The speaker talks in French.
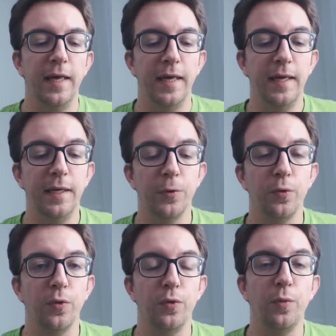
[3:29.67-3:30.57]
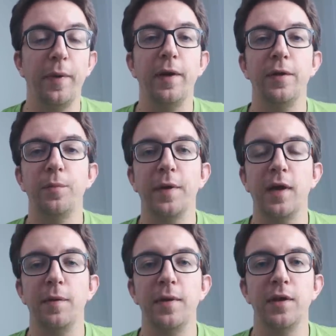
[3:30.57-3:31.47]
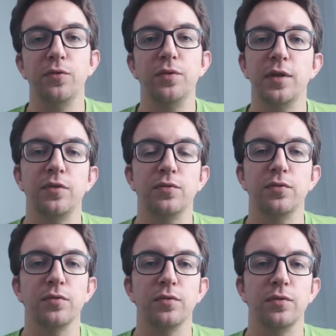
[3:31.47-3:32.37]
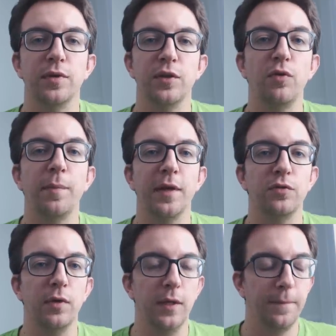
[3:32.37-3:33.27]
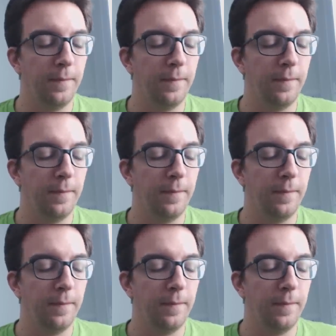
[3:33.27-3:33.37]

et euh, ne, pas, ne pas cramer les zones qui sont, qui sont en plein soleil.